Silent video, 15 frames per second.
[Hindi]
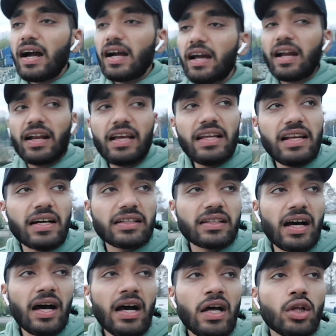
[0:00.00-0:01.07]
अगर नहीं
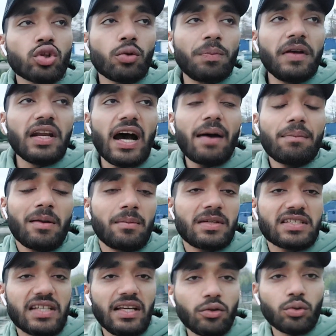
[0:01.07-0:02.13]
लगता तो फिर आपने
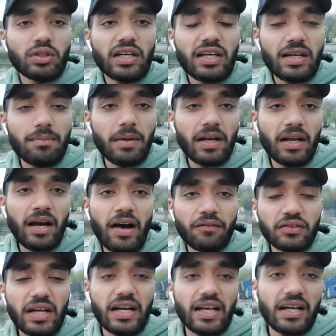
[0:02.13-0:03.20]
मज़ीद को तकरीबन
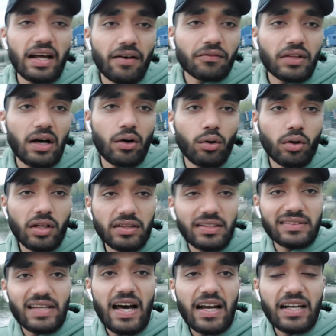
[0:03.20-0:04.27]
हफ़्ता डेढ़ हफ़्ता और
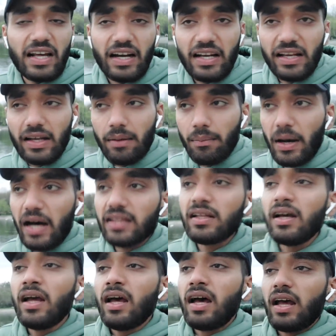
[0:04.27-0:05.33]
इंतज़ार करने के बाद